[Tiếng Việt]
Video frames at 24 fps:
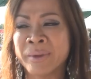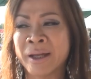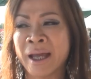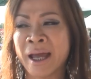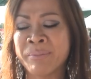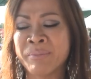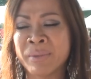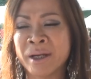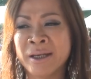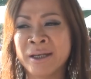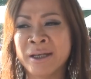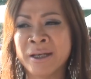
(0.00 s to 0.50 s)

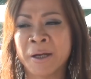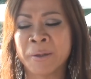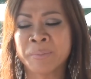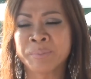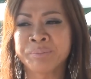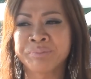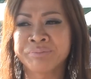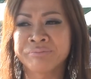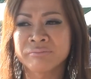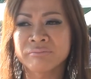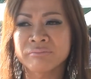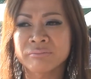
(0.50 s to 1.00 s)
em mới
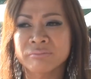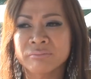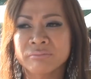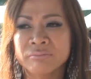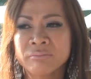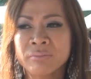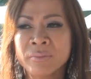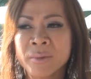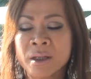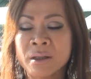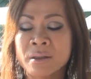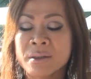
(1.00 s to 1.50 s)

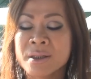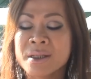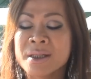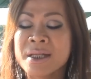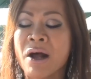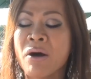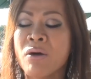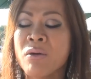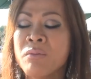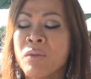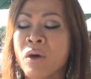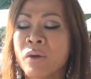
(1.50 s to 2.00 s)

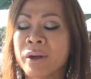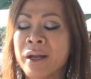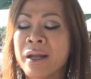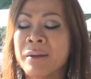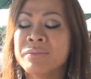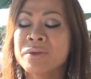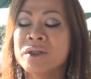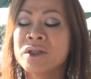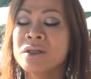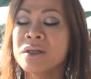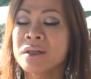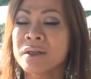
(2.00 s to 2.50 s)
sau một đêm
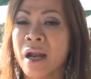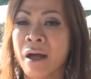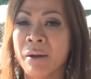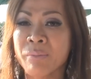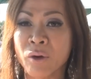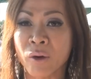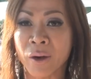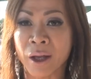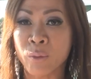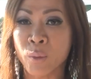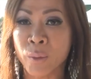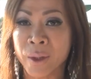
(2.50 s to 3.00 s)
trước đó
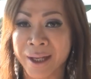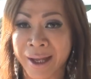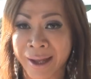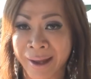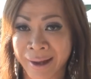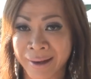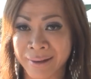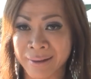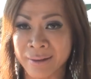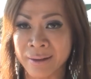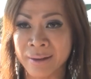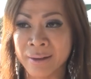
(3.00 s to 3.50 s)
một cái
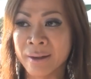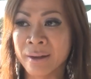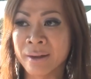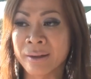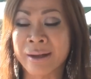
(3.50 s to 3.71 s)
weekend đó